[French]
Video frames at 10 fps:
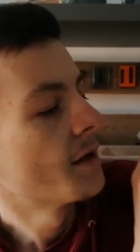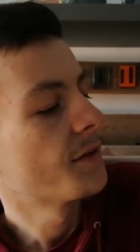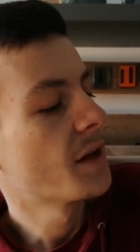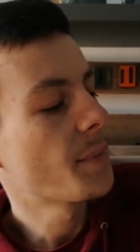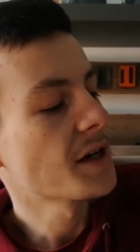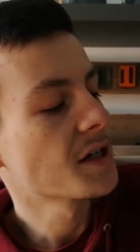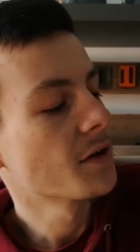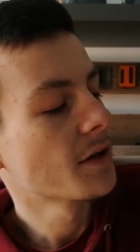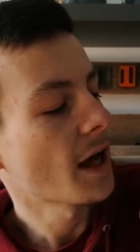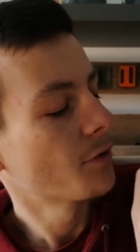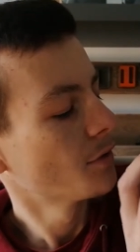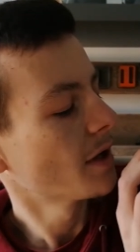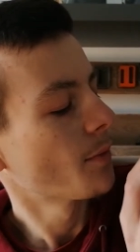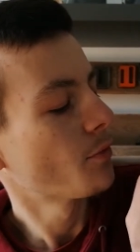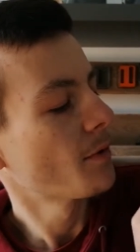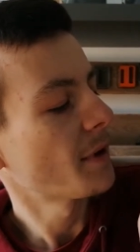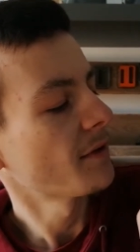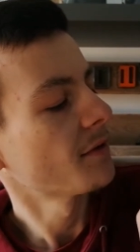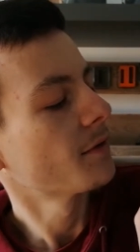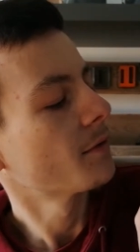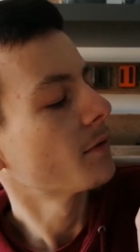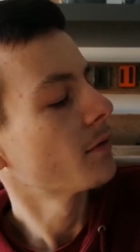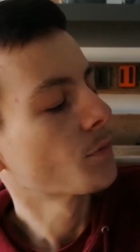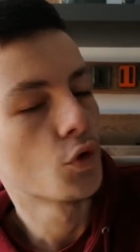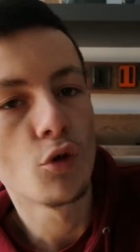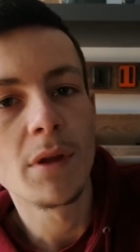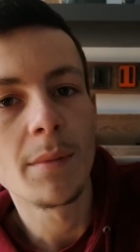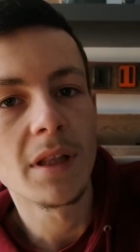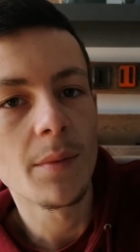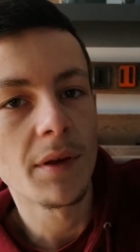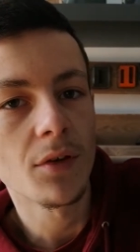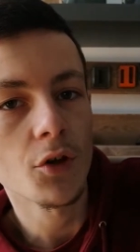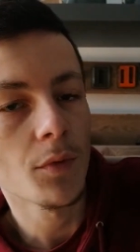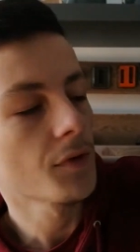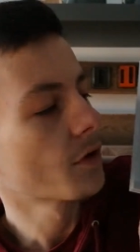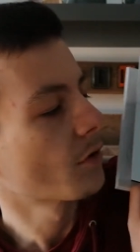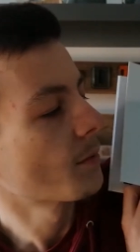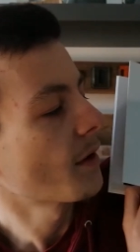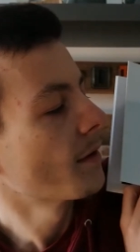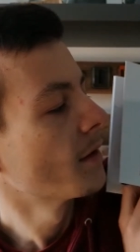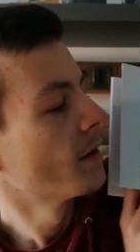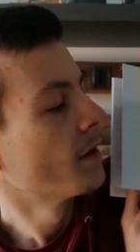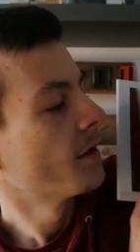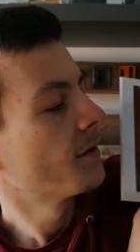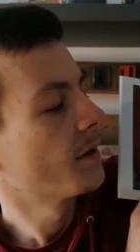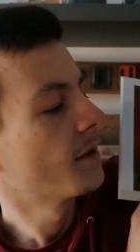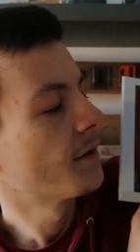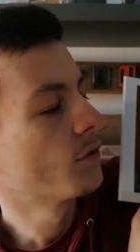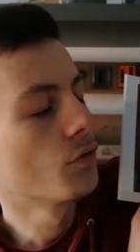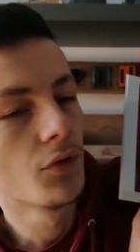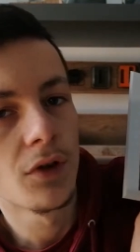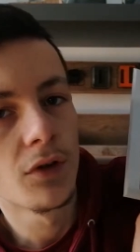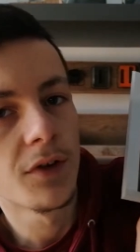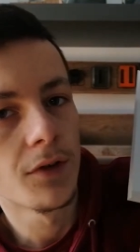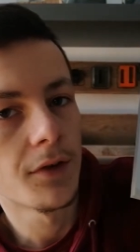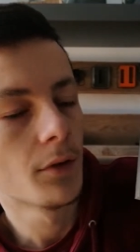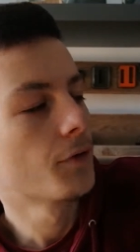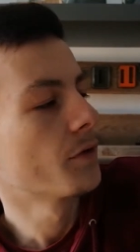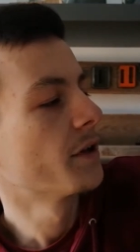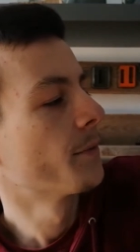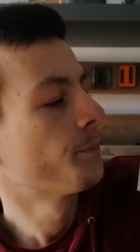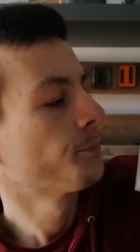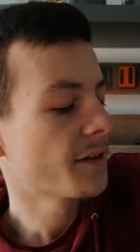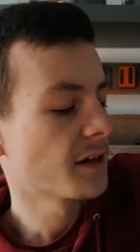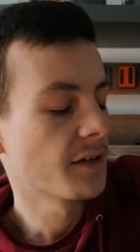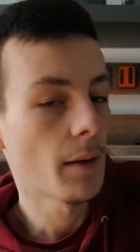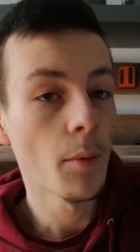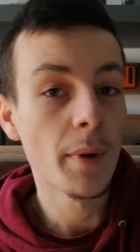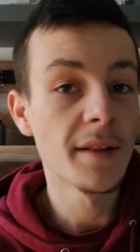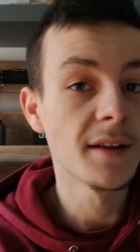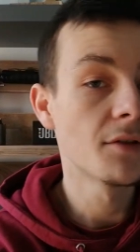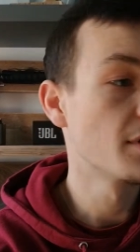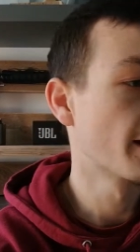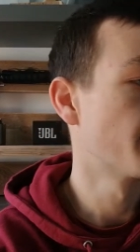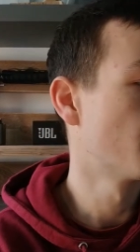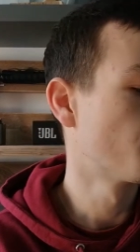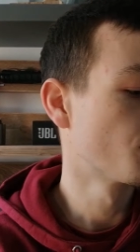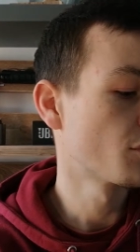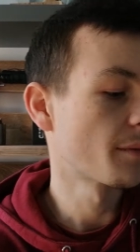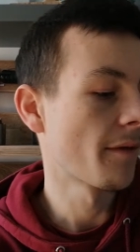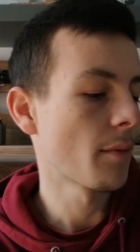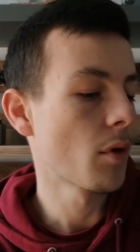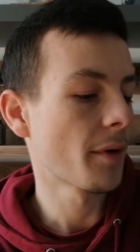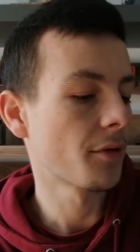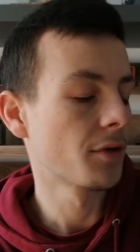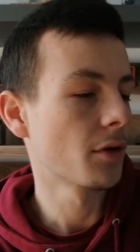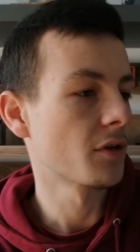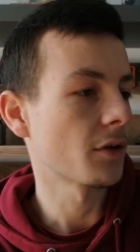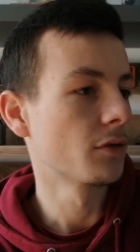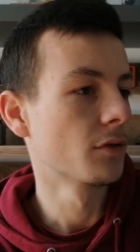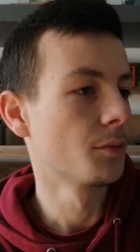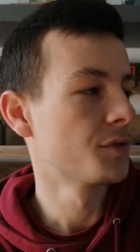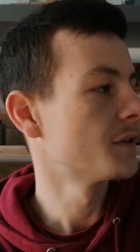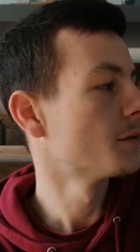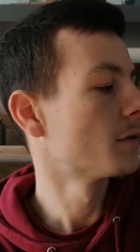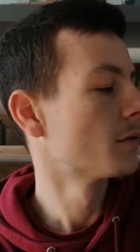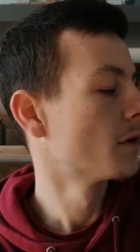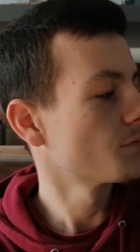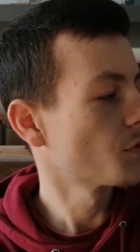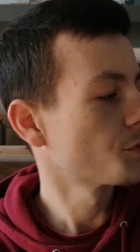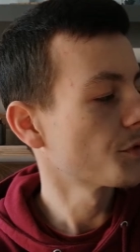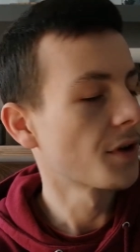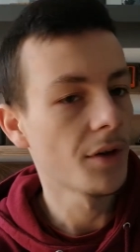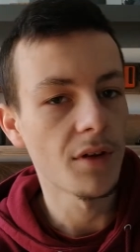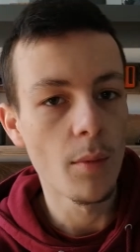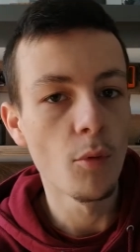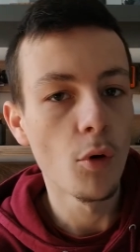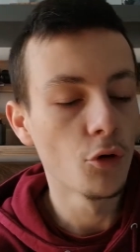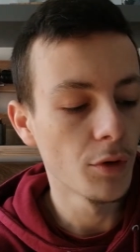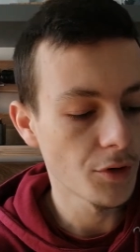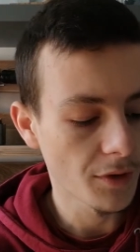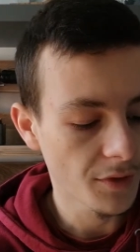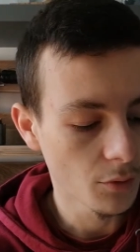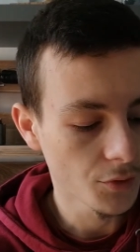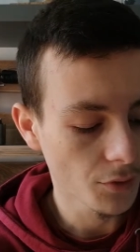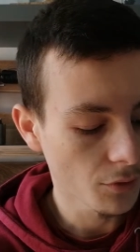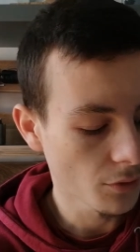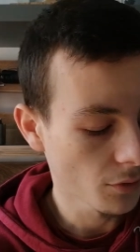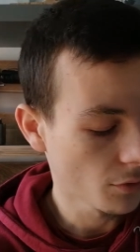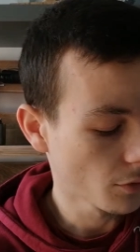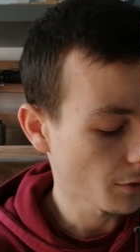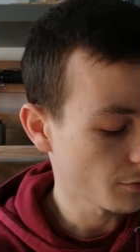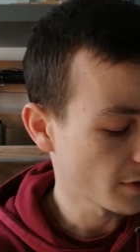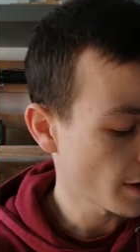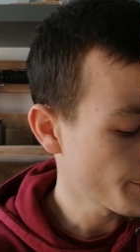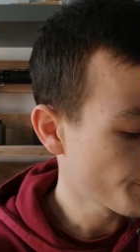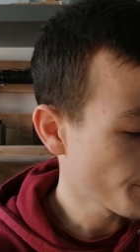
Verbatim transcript: C'est des pages euh, cartonnées un peu épaisses, 2 mm d'épaisseur je pense, quelque chose comme ça. C'est du, c'est du solide. J'ai vraiment pas été déçu de la qualité des photos, ça m'a vraiment impressionné quand je l'ai reçu parce que je me suis dit, wow, je pense que c'est un, bon produit, je suis assez content du résultat.